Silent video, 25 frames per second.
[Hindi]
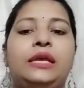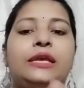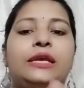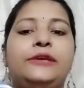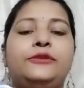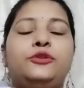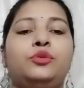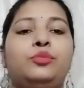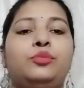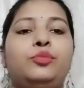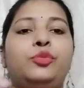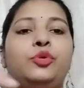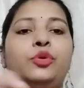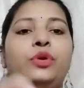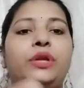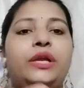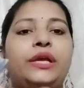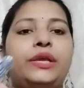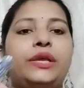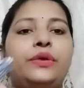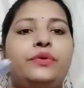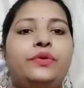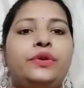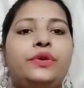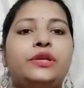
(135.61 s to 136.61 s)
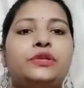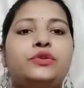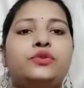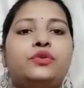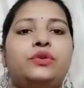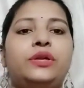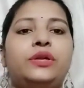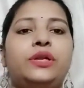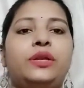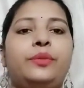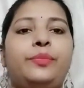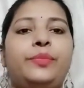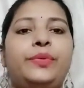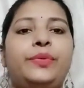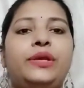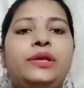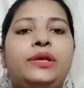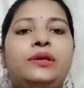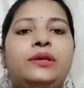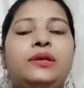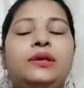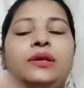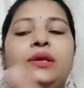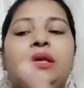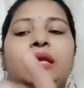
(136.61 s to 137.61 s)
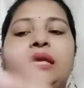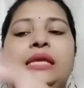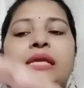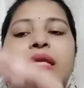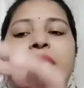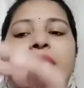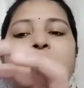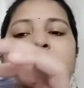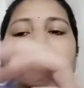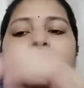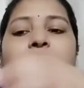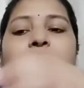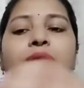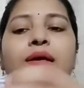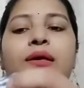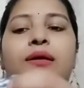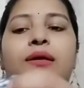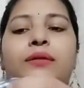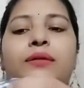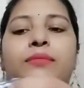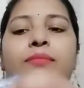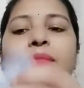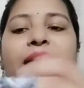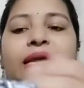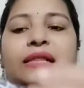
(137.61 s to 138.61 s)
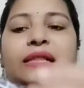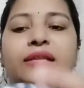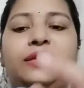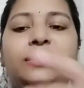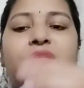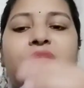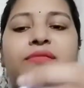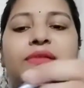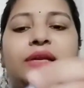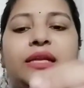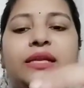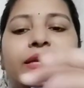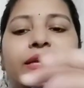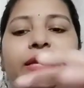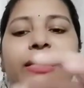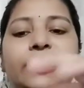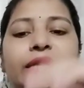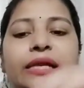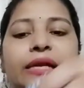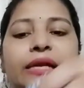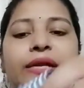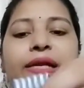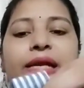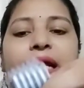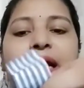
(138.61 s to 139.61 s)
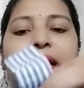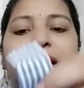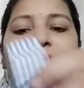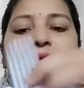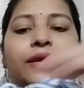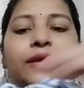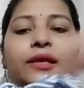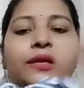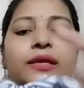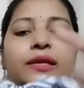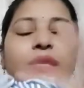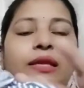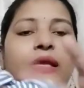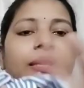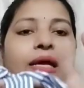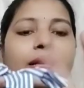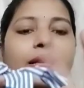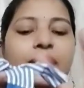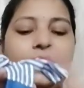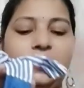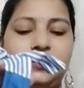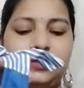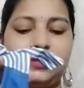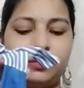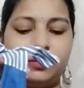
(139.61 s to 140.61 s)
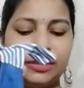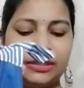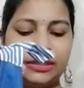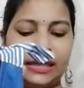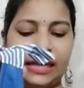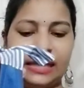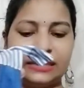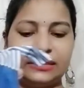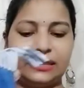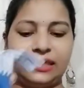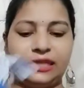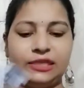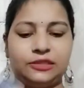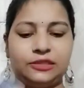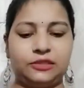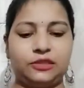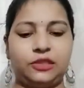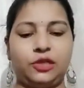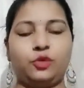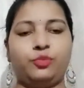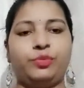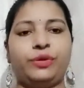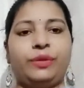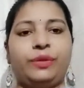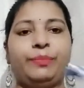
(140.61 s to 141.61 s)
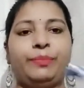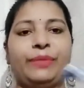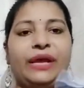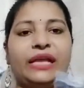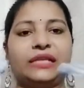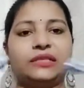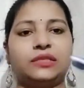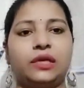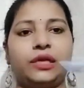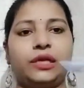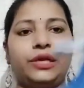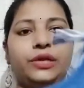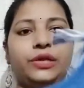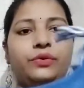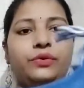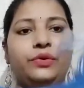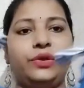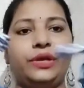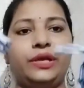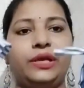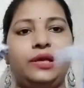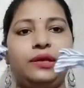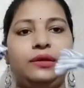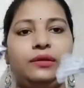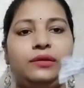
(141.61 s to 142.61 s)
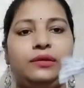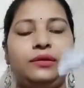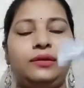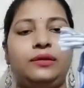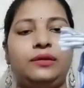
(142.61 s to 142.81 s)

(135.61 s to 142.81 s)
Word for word: ये जो बो लगी हुई है शोल्डर पे ये बांधने वाली नहीं है टाई नहीं है ये अलग से बस ऐसे इसके ऊपर पैच लगी हुई है